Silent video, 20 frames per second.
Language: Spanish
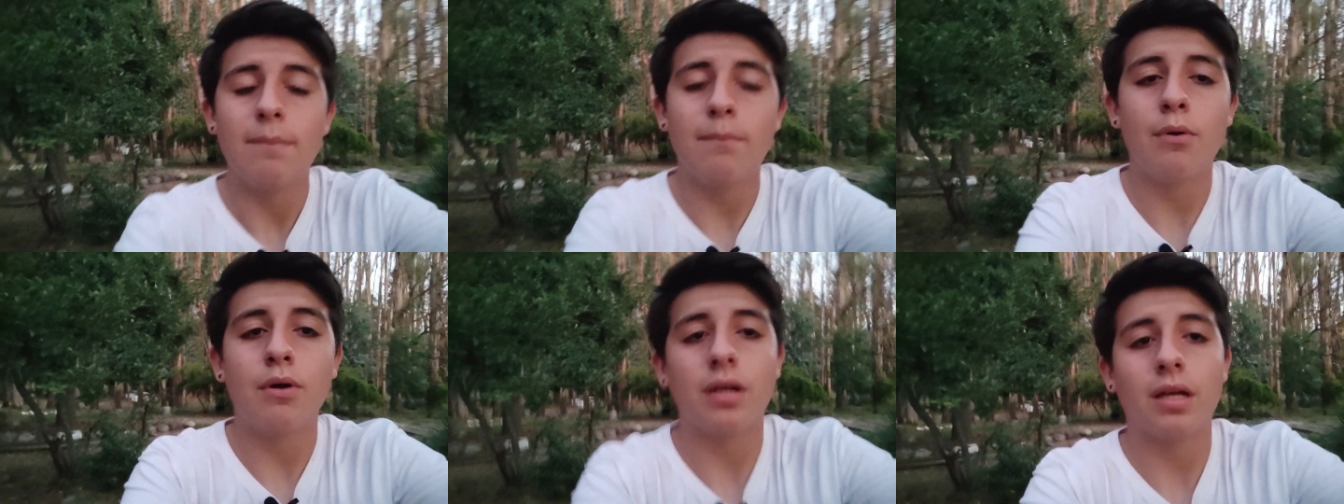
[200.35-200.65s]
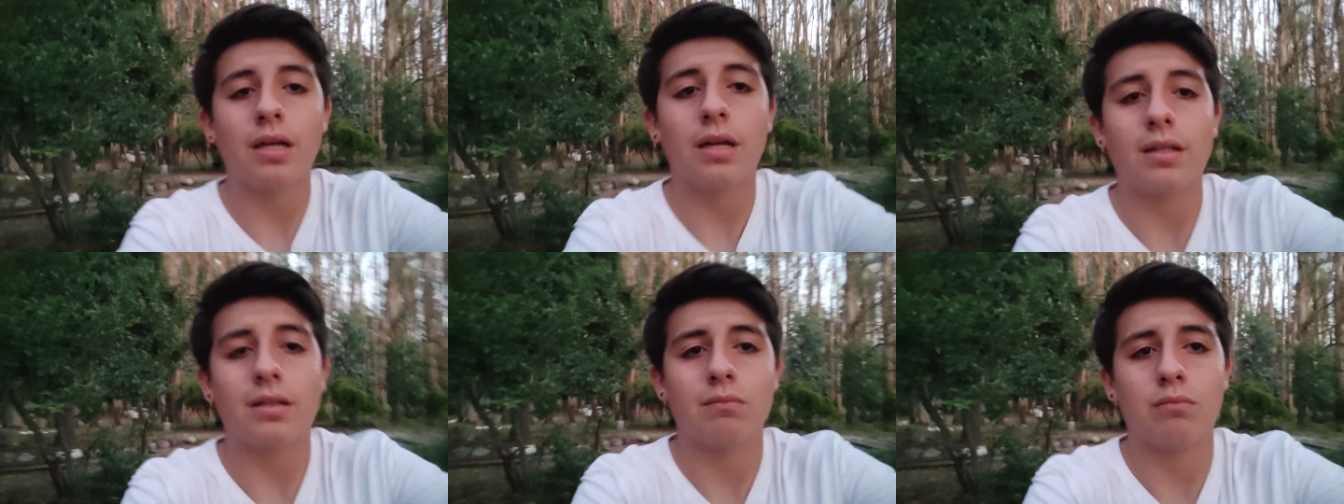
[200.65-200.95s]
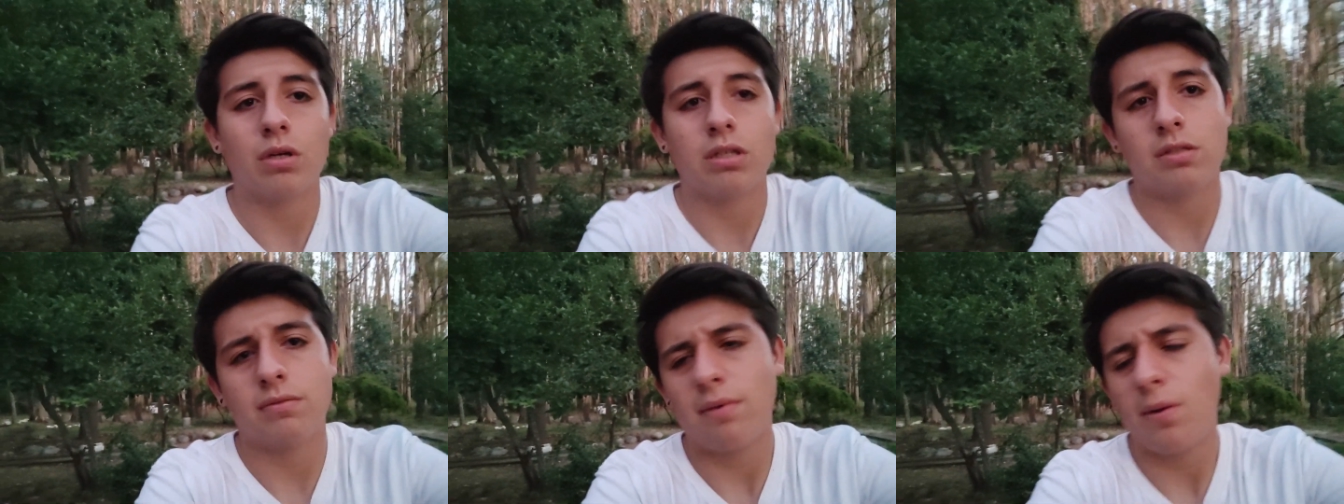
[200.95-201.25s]
porque
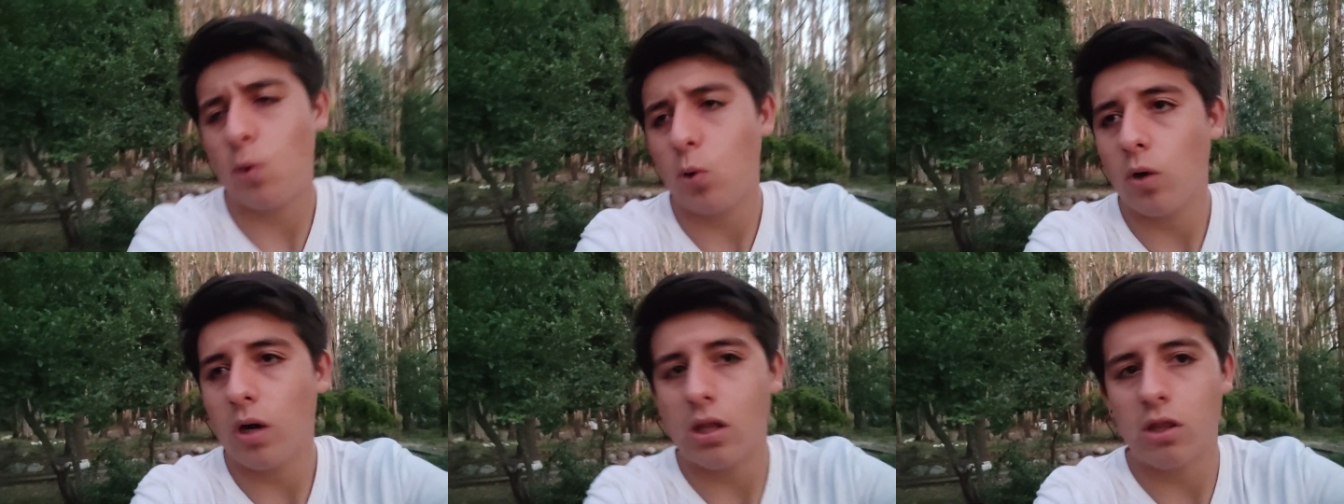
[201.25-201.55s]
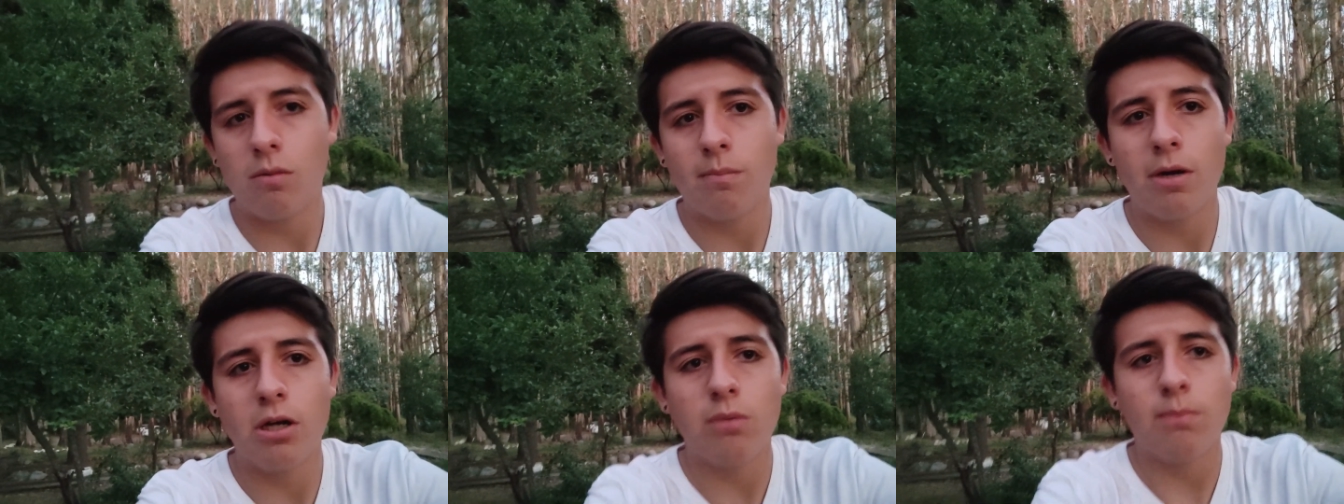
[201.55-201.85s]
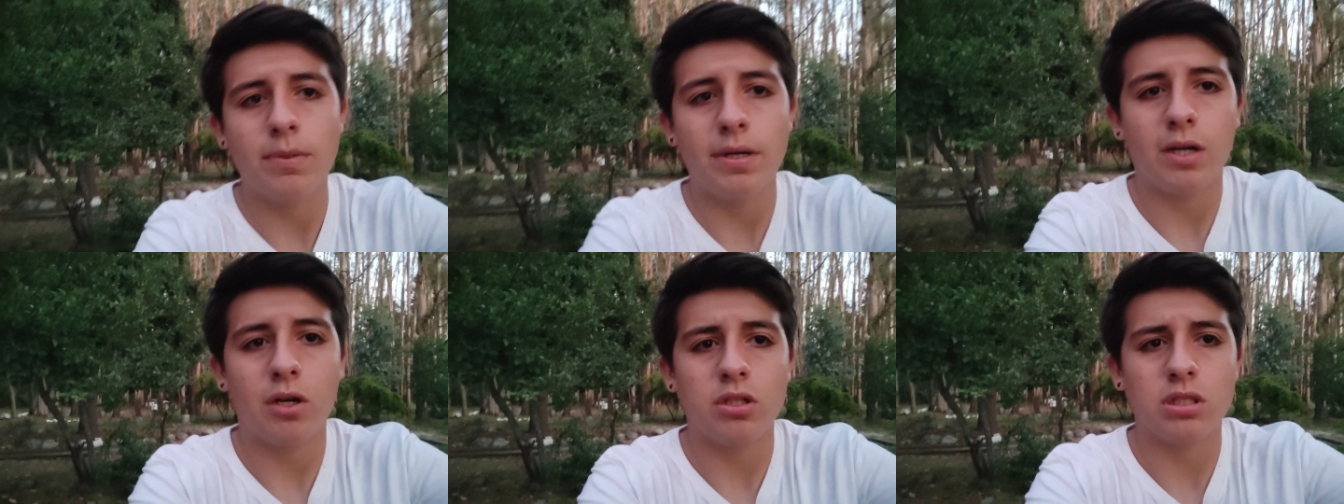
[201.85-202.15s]
voy a asignarlo con las dos manos
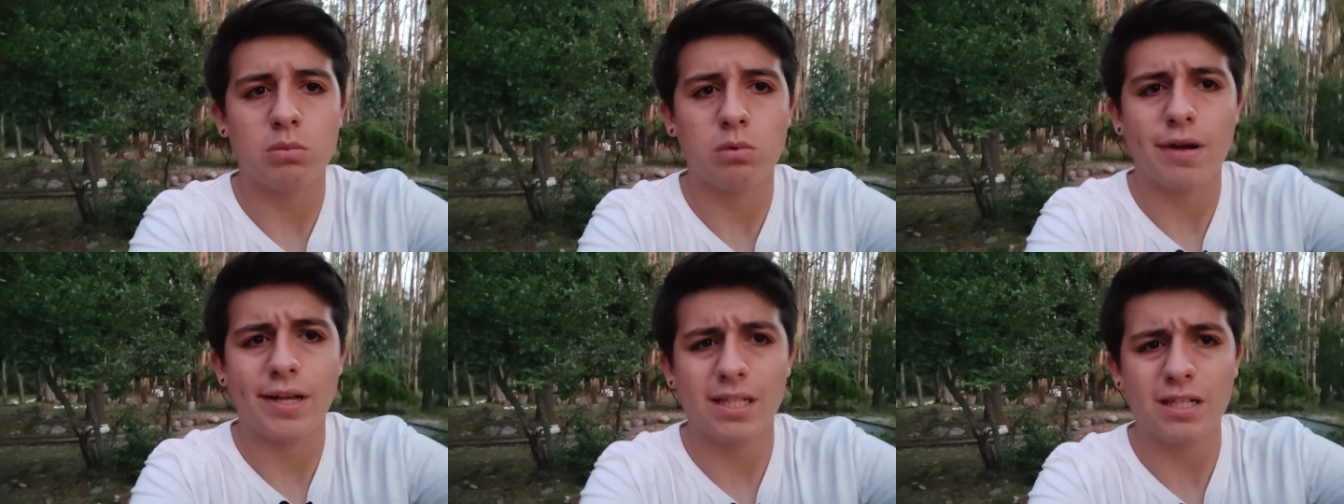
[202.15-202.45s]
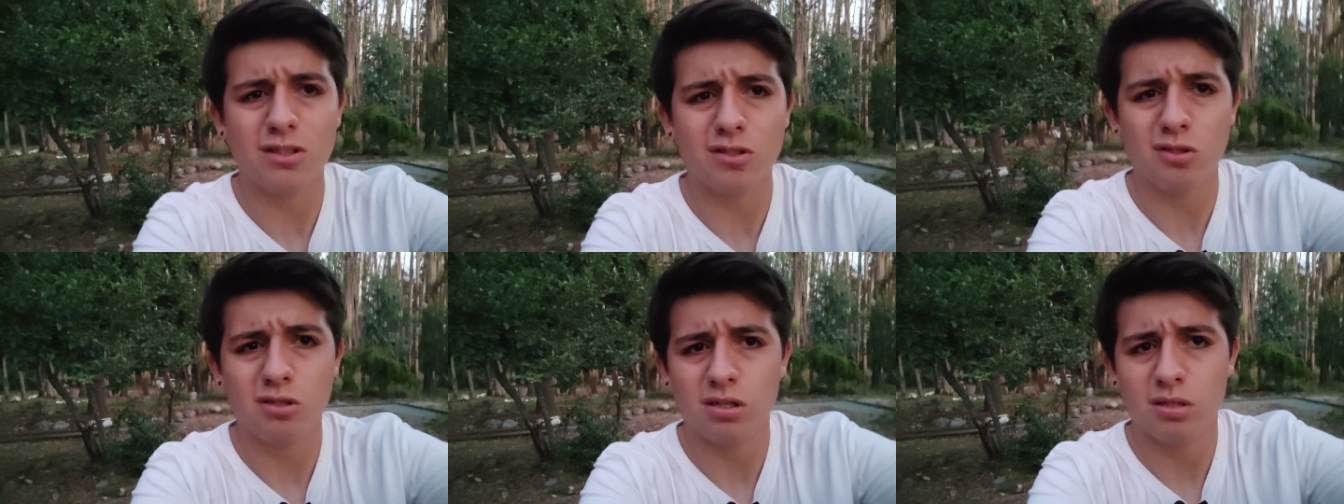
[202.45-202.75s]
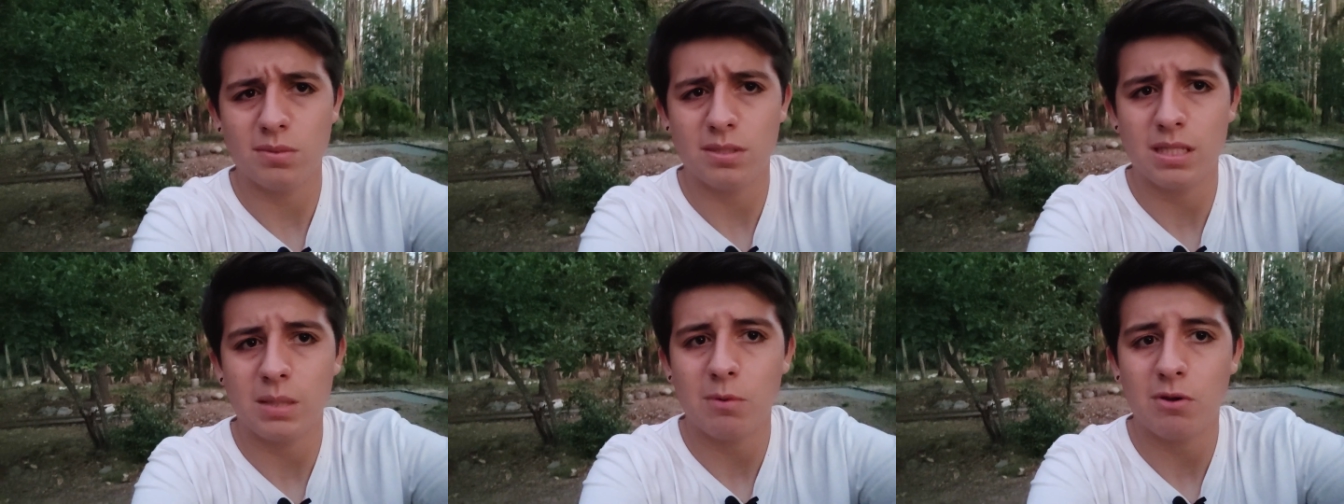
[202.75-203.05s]
para que no se mueva tanto, creo
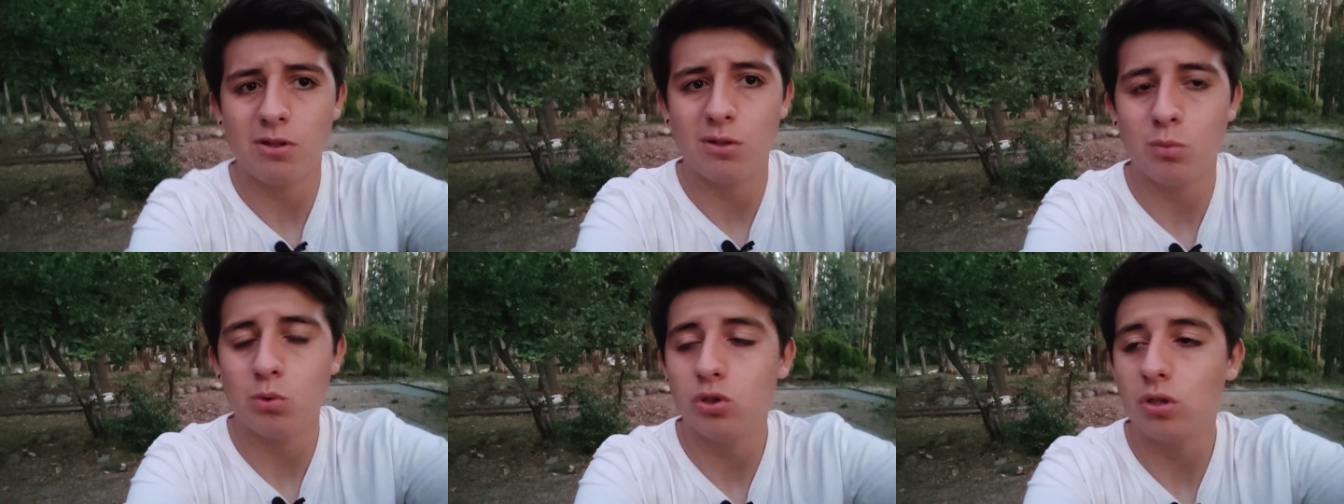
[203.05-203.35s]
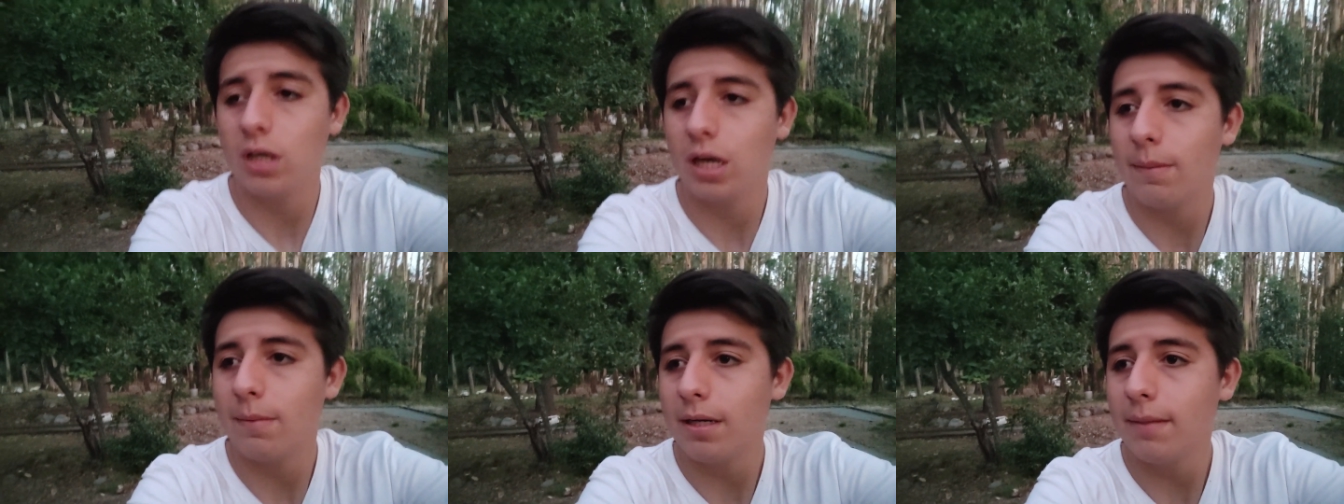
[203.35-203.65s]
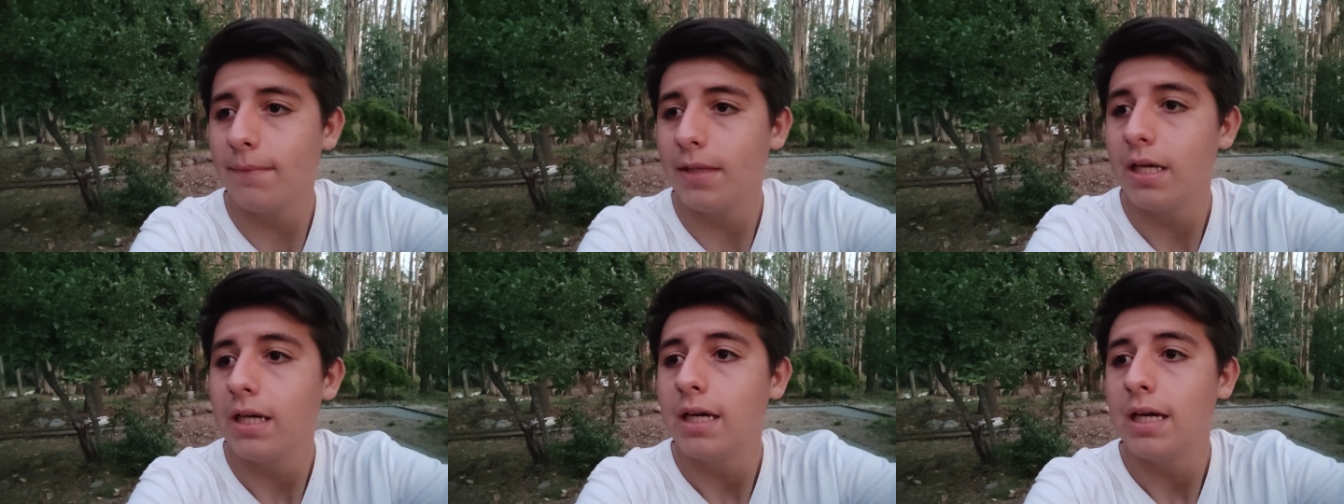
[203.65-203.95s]
que se está moviendo mucho la cámara,